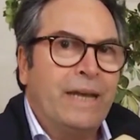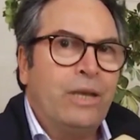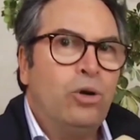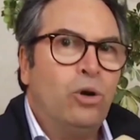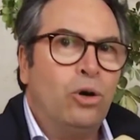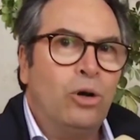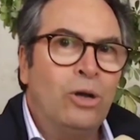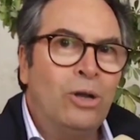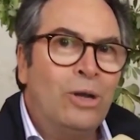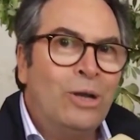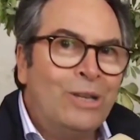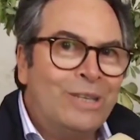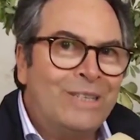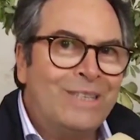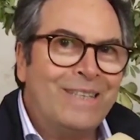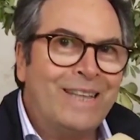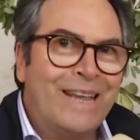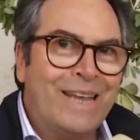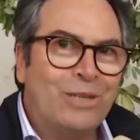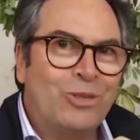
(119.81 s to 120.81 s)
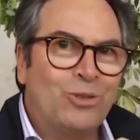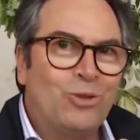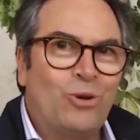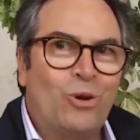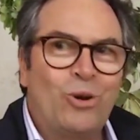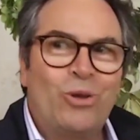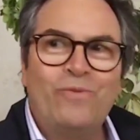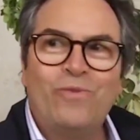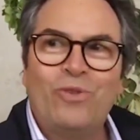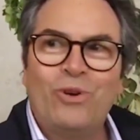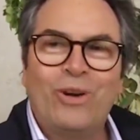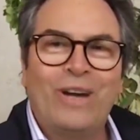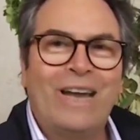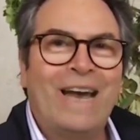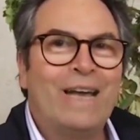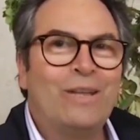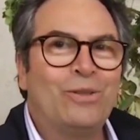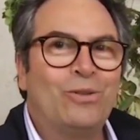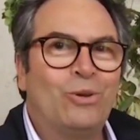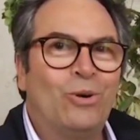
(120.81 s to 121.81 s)
io stesso ho
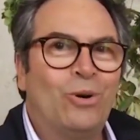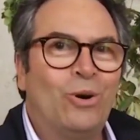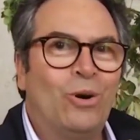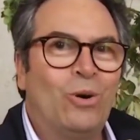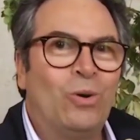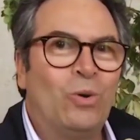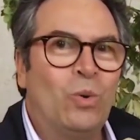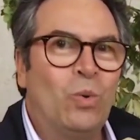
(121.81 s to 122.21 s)
invocato